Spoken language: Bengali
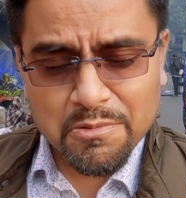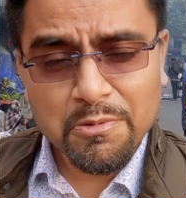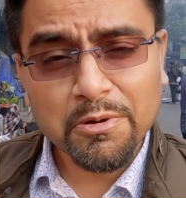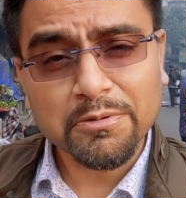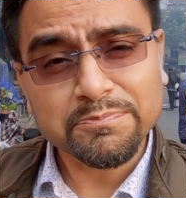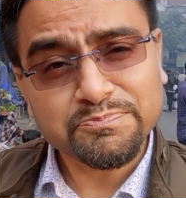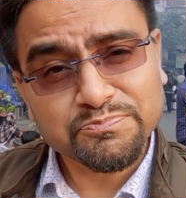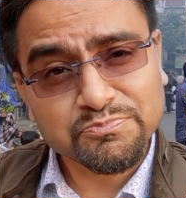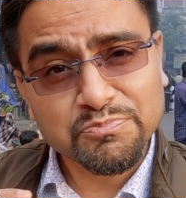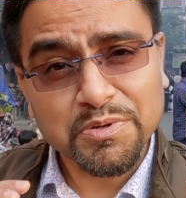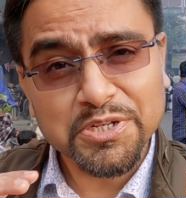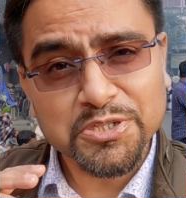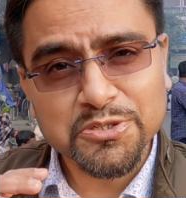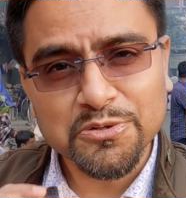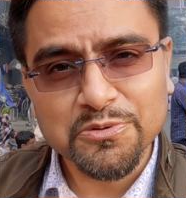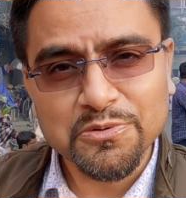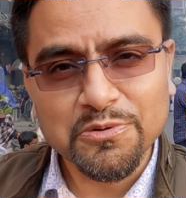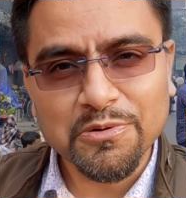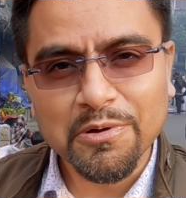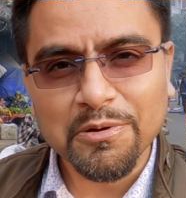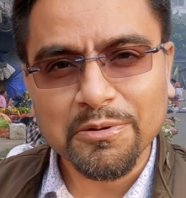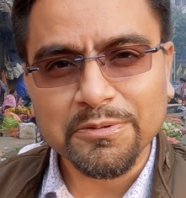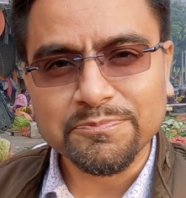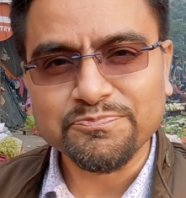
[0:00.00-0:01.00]
এবং বেশ
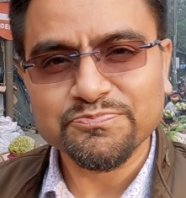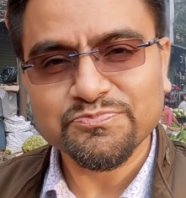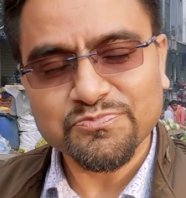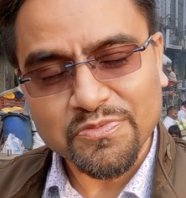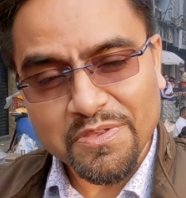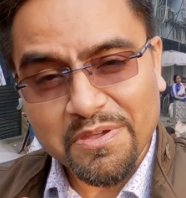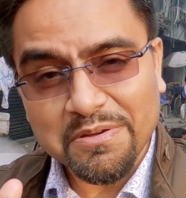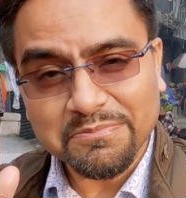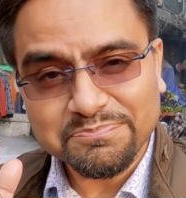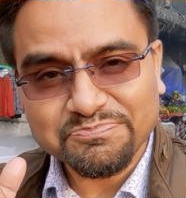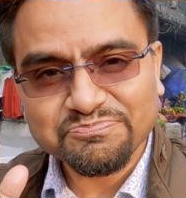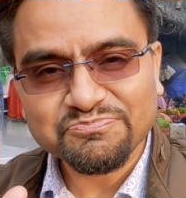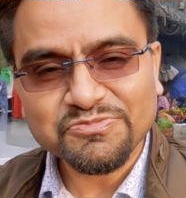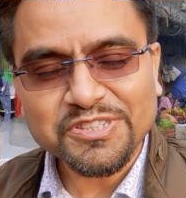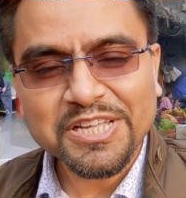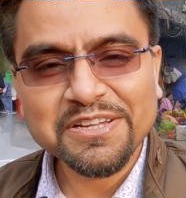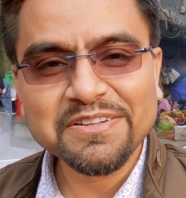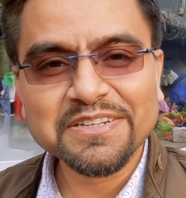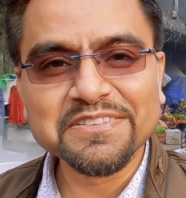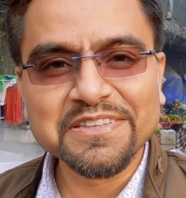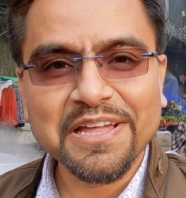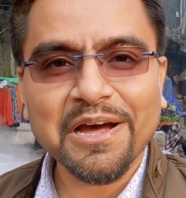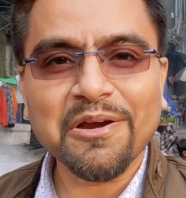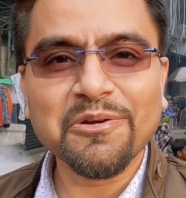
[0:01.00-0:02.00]
অন্যরকম
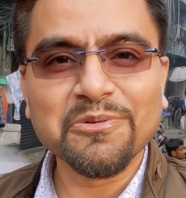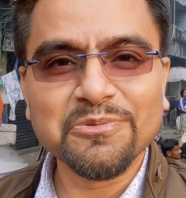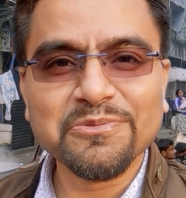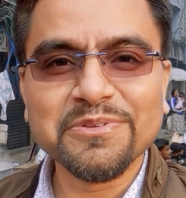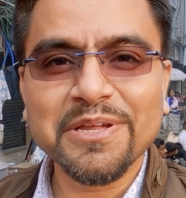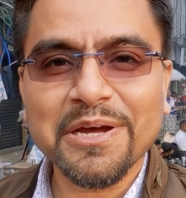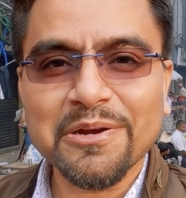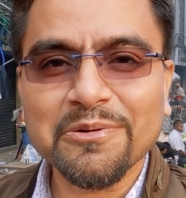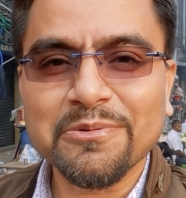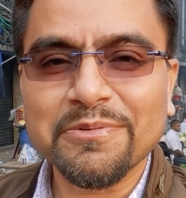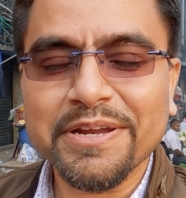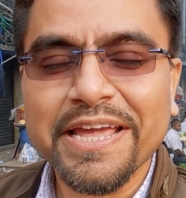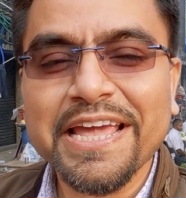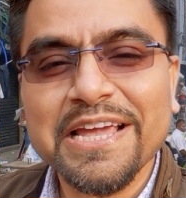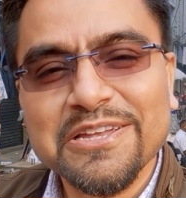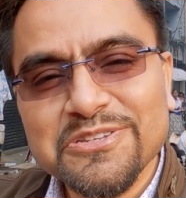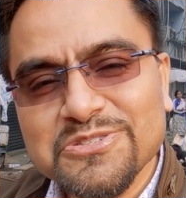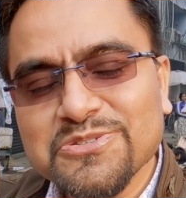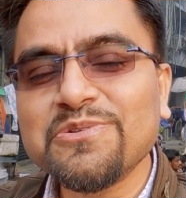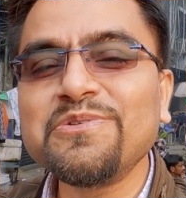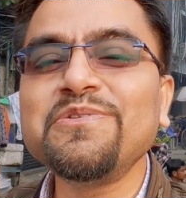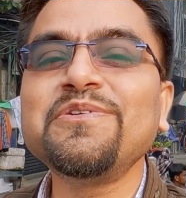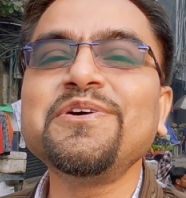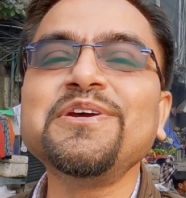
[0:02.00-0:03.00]
দারুণ দারুণ এই
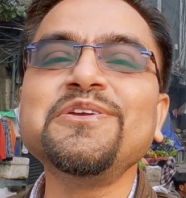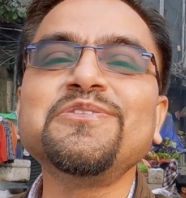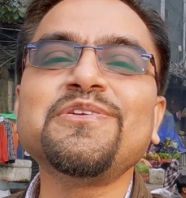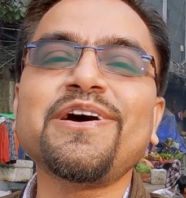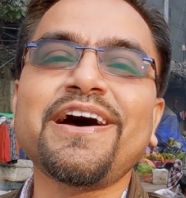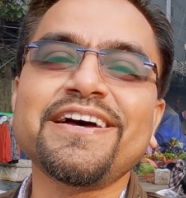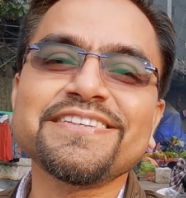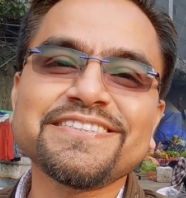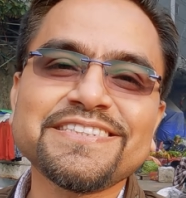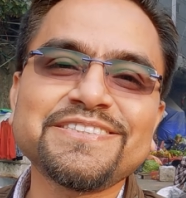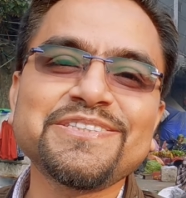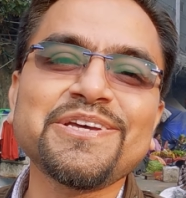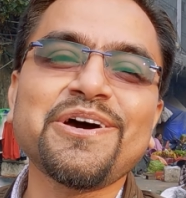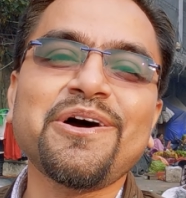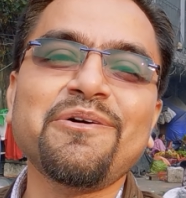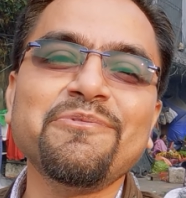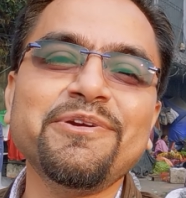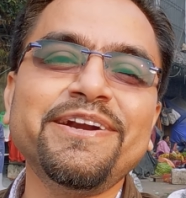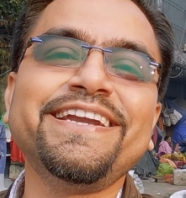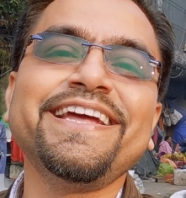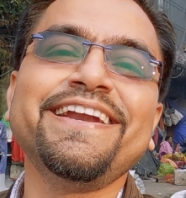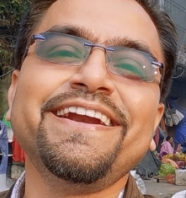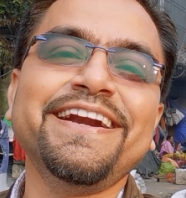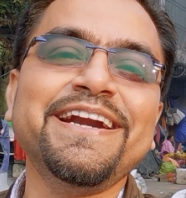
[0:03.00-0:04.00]
জন্যই তো আসতে
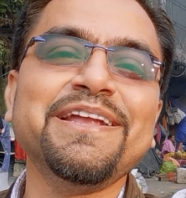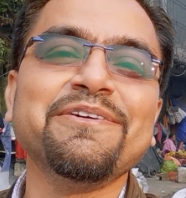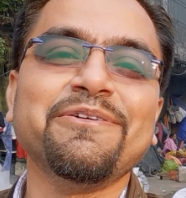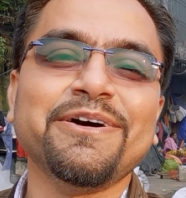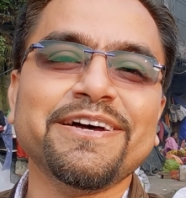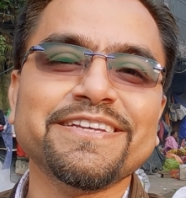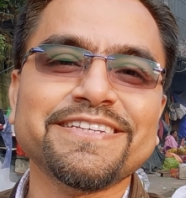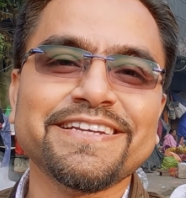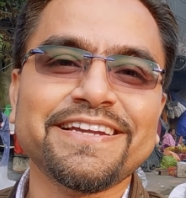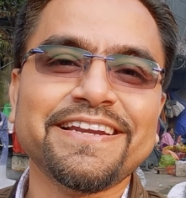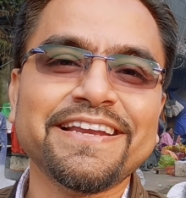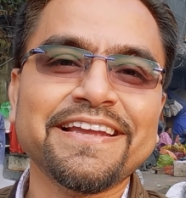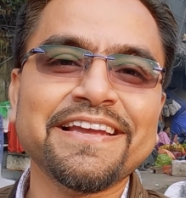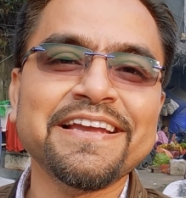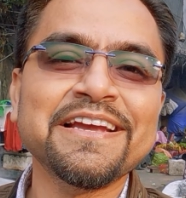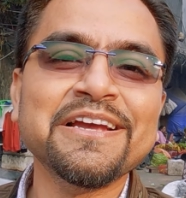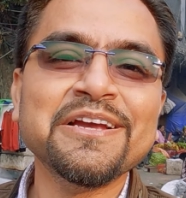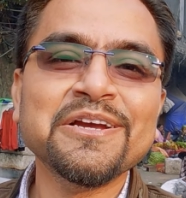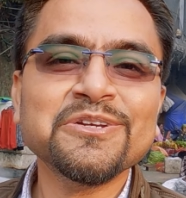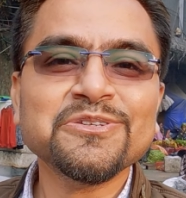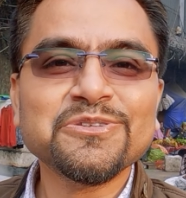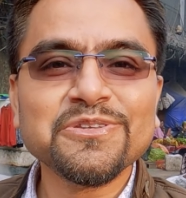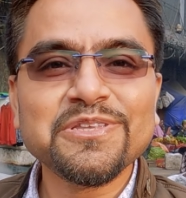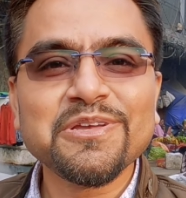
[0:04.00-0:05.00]
হবে টেরিডে বাজারে
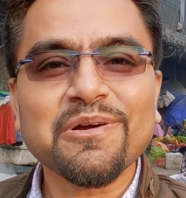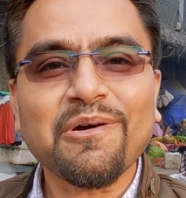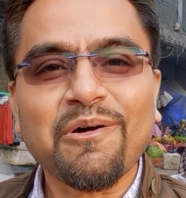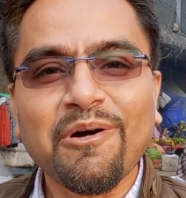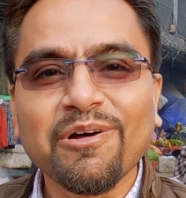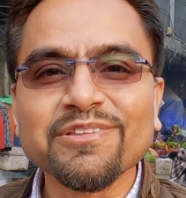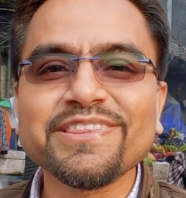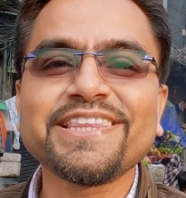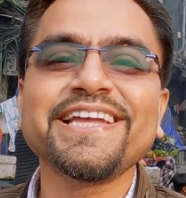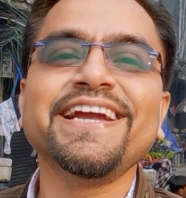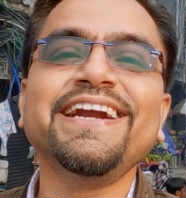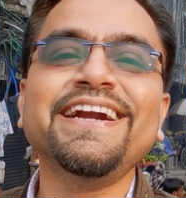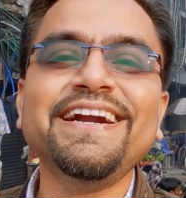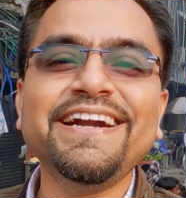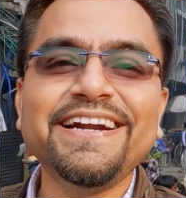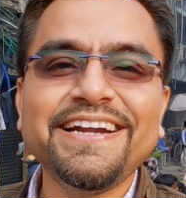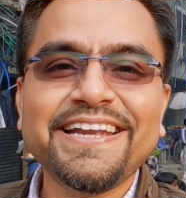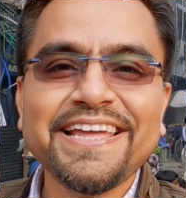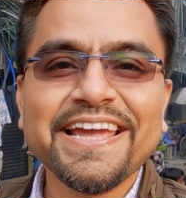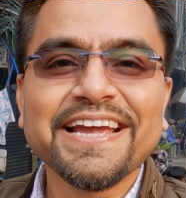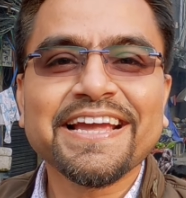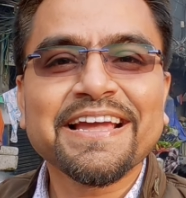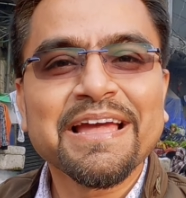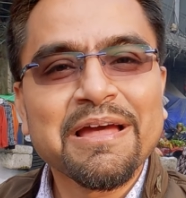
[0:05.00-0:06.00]
যদি
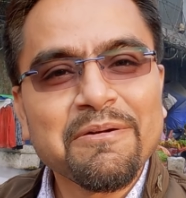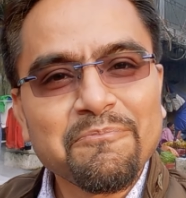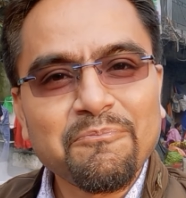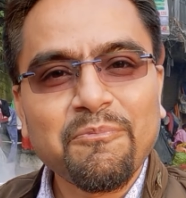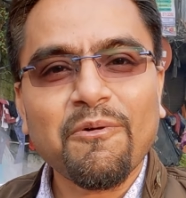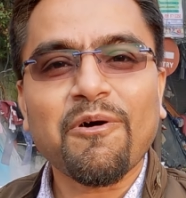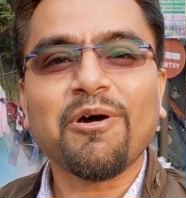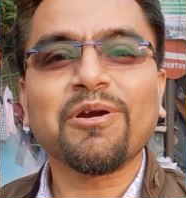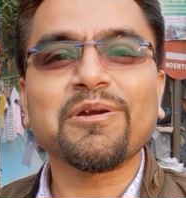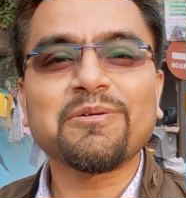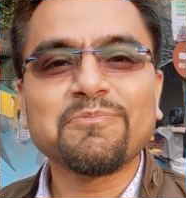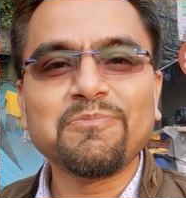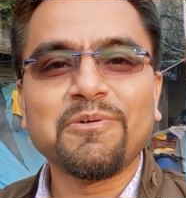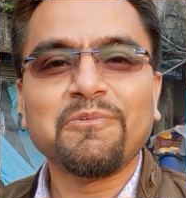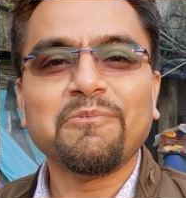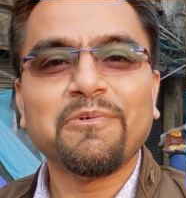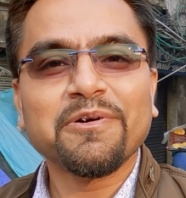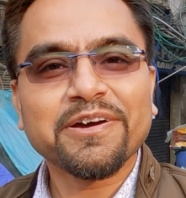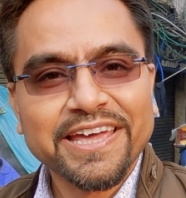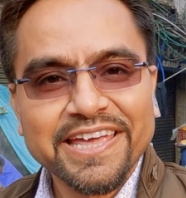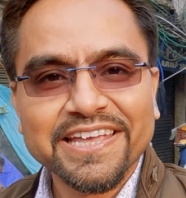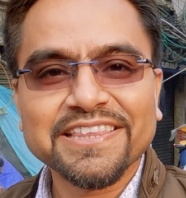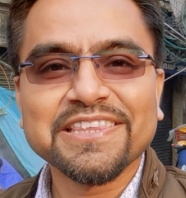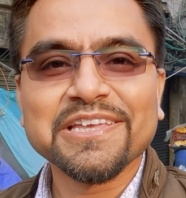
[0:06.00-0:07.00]
অথেন্টিক পট
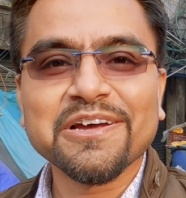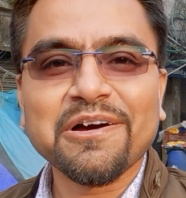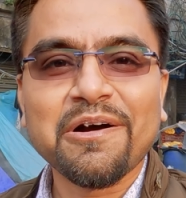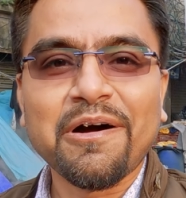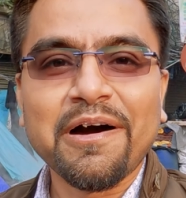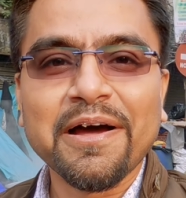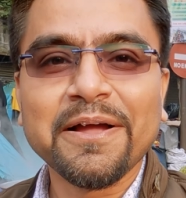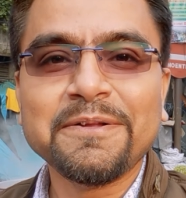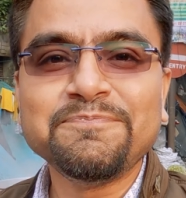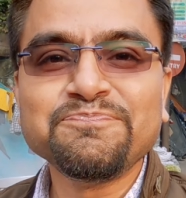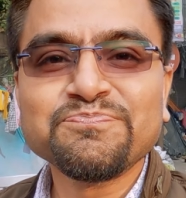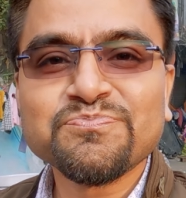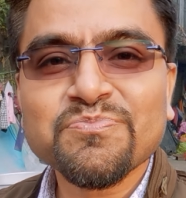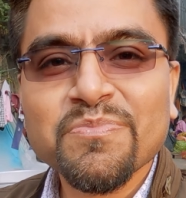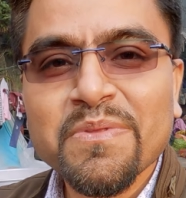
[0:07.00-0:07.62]
মোমো খেতে হয়